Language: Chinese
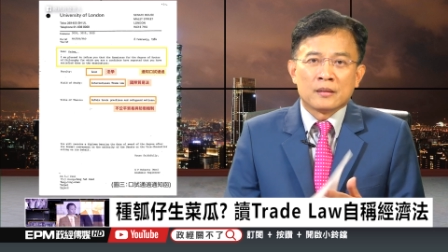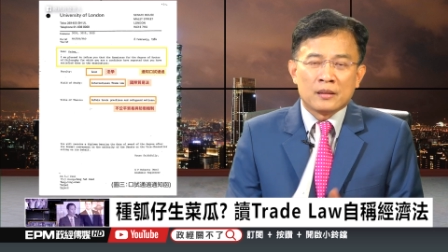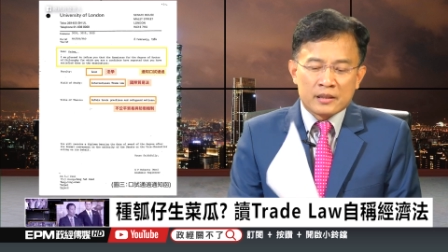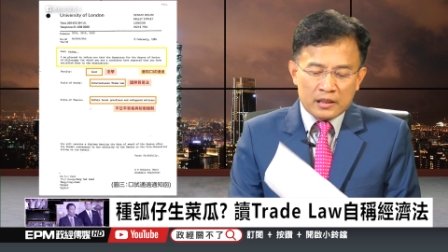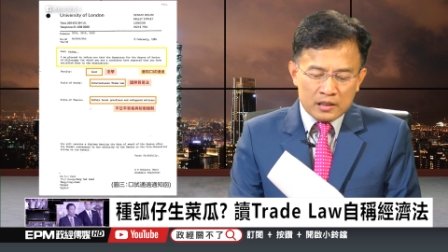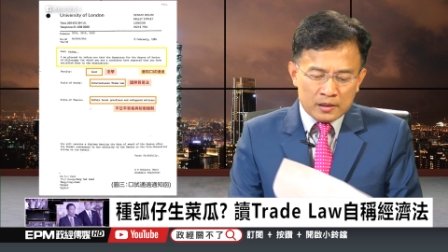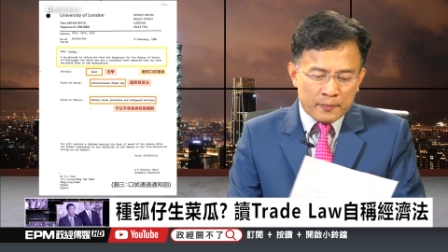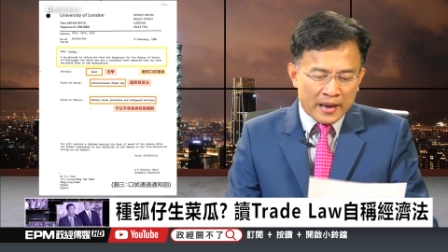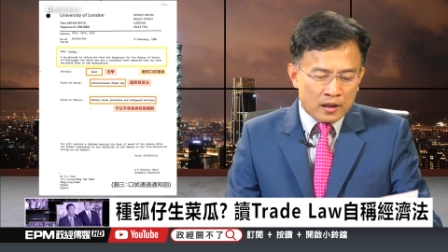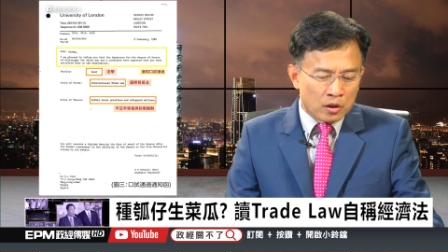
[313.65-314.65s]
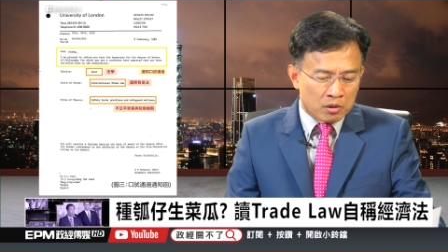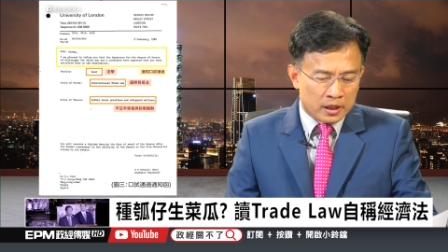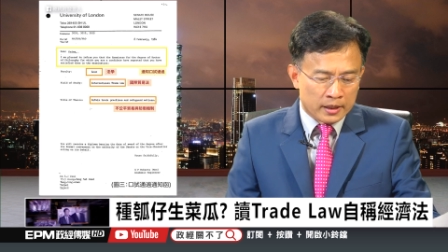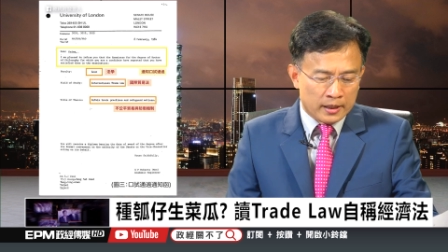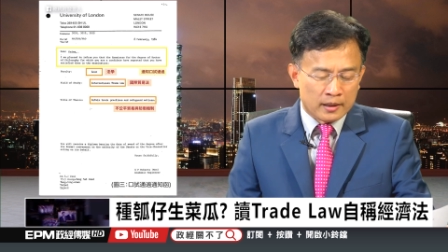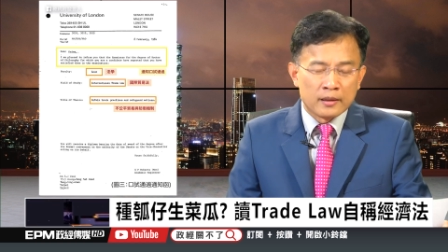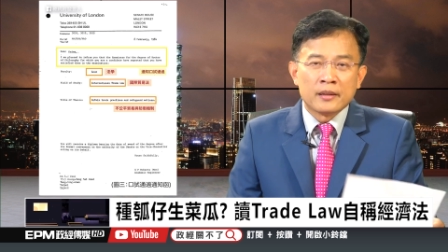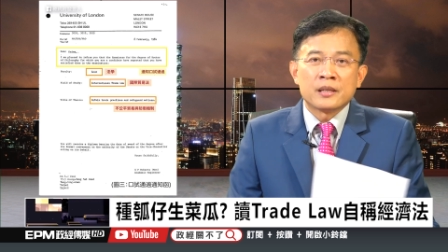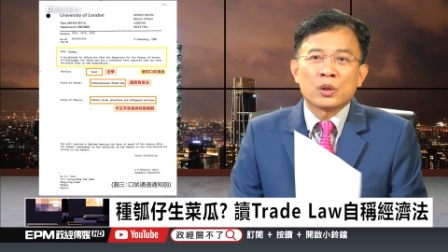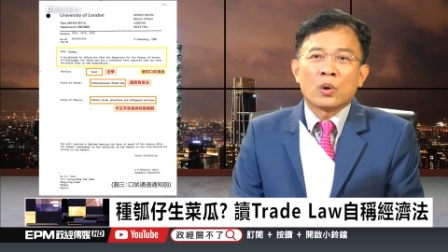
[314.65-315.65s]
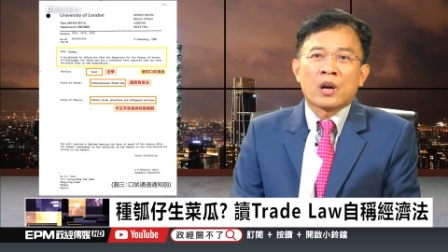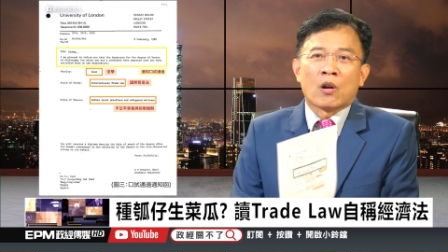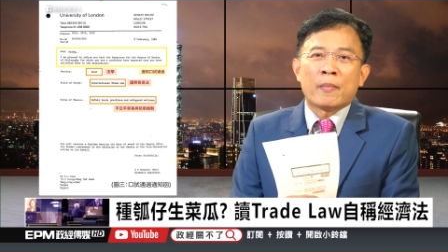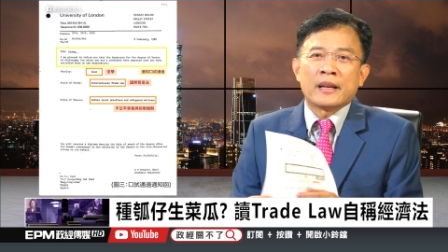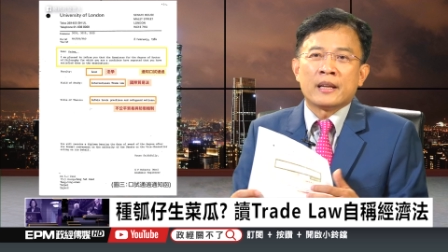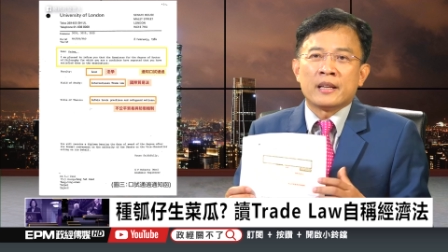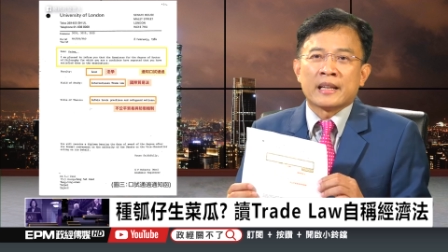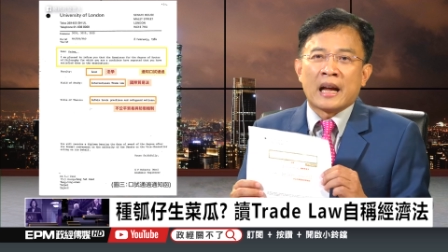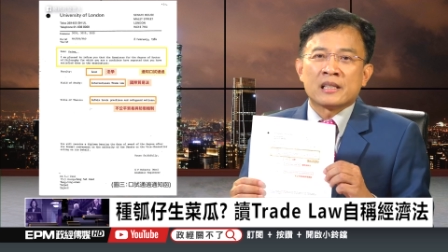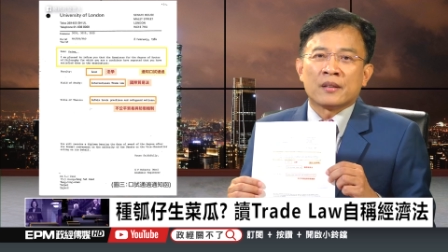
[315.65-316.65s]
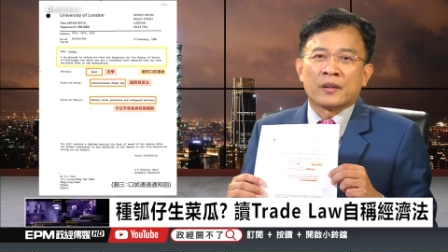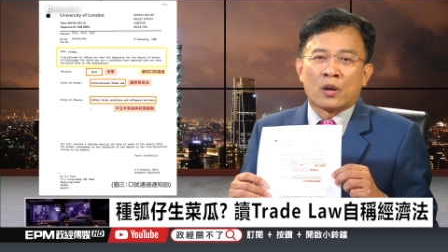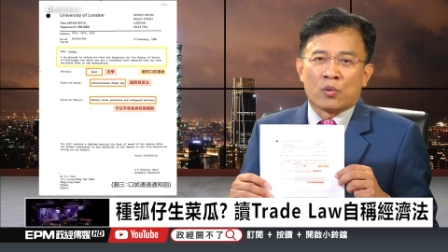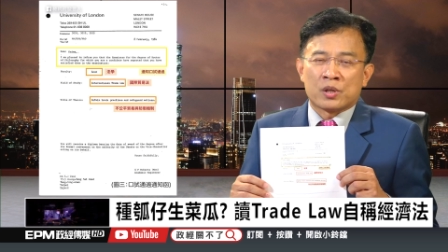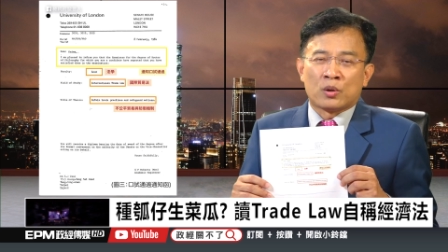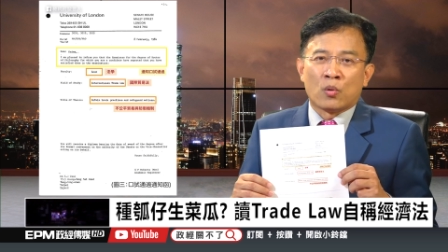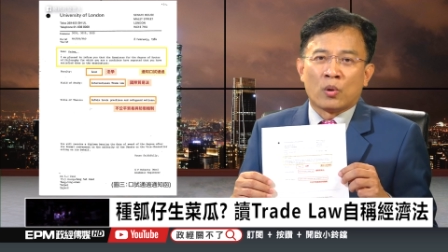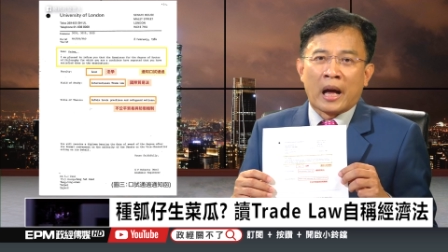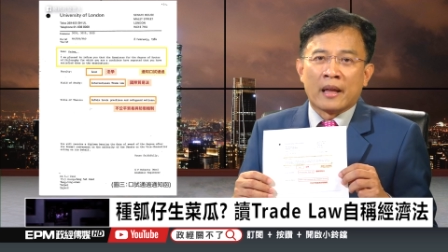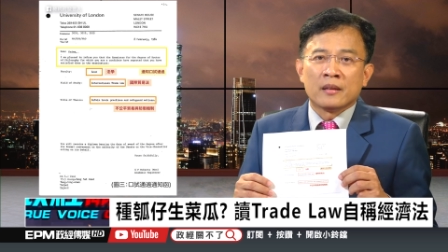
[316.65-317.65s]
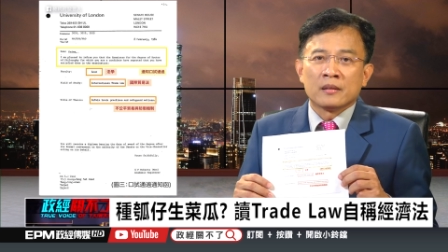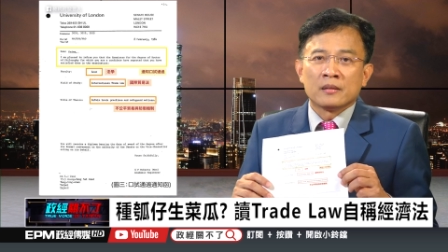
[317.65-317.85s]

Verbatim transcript: 你真的是掰的够可以的。结果搞了半天，你拿了这份口试通过函，